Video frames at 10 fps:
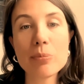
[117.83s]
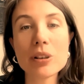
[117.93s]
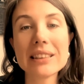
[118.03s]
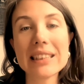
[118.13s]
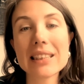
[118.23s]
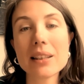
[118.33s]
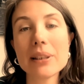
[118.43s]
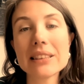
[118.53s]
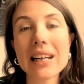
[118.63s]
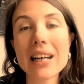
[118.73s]
pues te
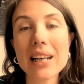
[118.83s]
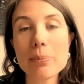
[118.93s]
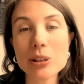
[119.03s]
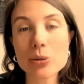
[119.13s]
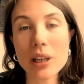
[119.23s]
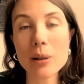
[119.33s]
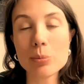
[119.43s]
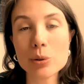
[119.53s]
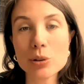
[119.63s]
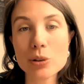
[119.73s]
escribes a
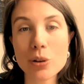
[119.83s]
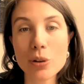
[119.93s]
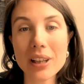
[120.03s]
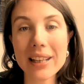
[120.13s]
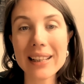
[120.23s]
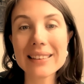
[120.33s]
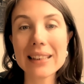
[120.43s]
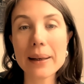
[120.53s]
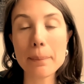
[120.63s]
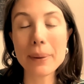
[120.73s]
jarapascual.es
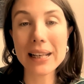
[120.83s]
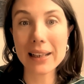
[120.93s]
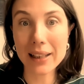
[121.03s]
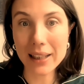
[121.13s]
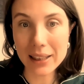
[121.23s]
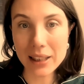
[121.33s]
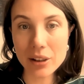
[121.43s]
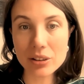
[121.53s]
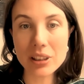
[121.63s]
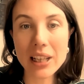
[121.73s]
barra
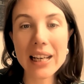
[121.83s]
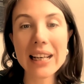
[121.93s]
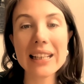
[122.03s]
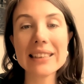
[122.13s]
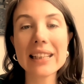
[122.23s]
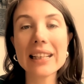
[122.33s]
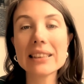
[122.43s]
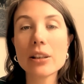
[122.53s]
ejercicios. Y si quieres